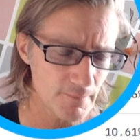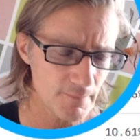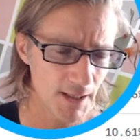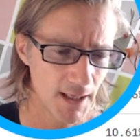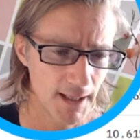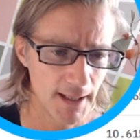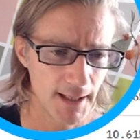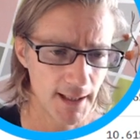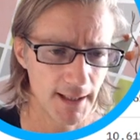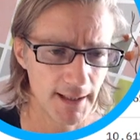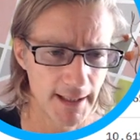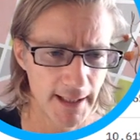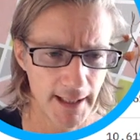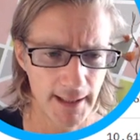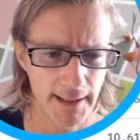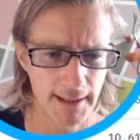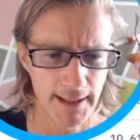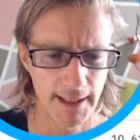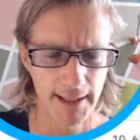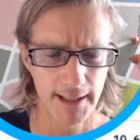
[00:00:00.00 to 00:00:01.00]
eh,
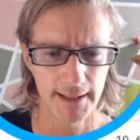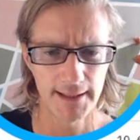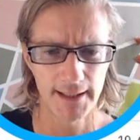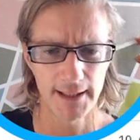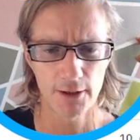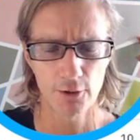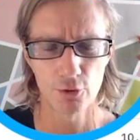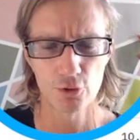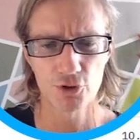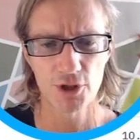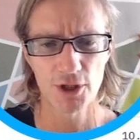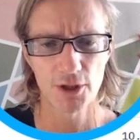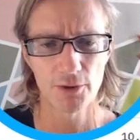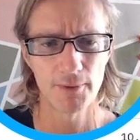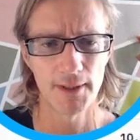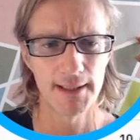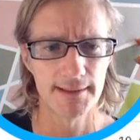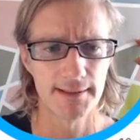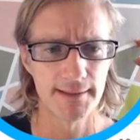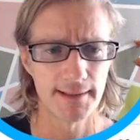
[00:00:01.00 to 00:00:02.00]
le, le, le
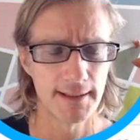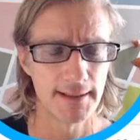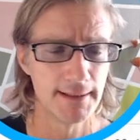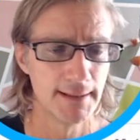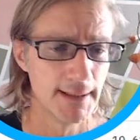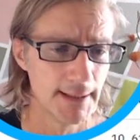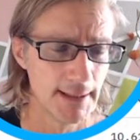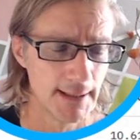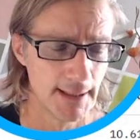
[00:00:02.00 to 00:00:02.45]
conseguenze